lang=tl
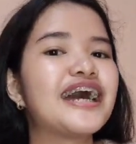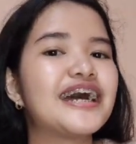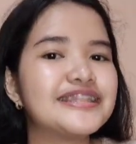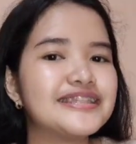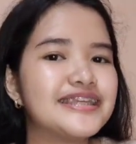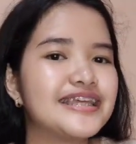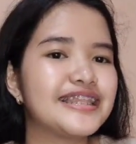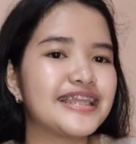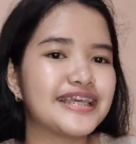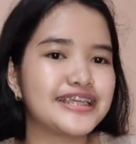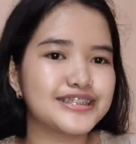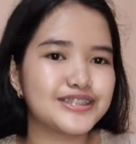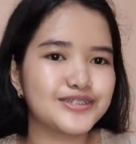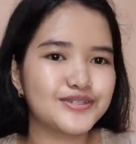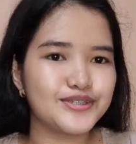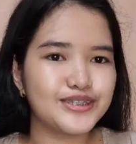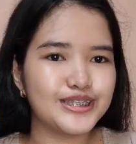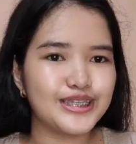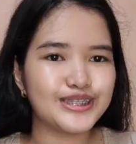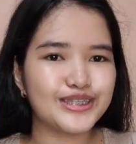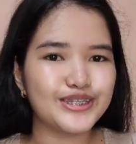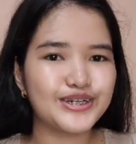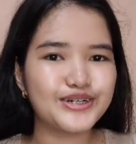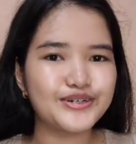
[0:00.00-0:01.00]
ina-analyze ko
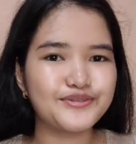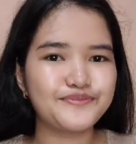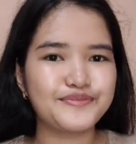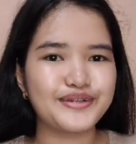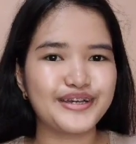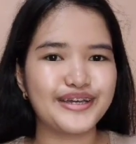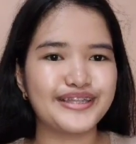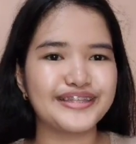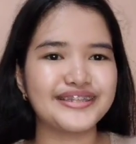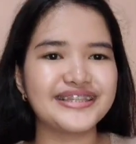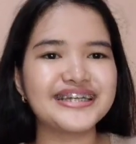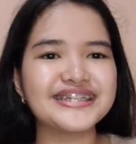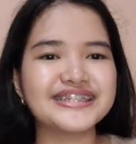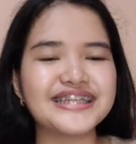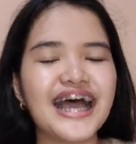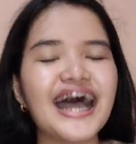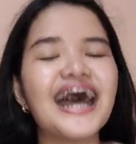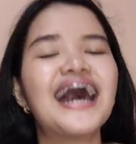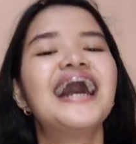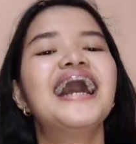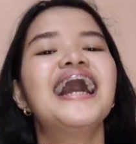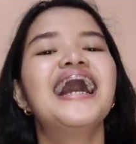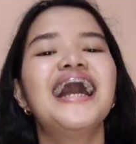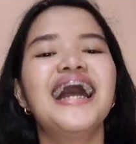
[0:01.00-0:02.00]
dito kung maganda
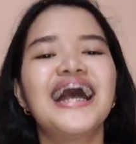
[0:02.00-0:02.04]
siya.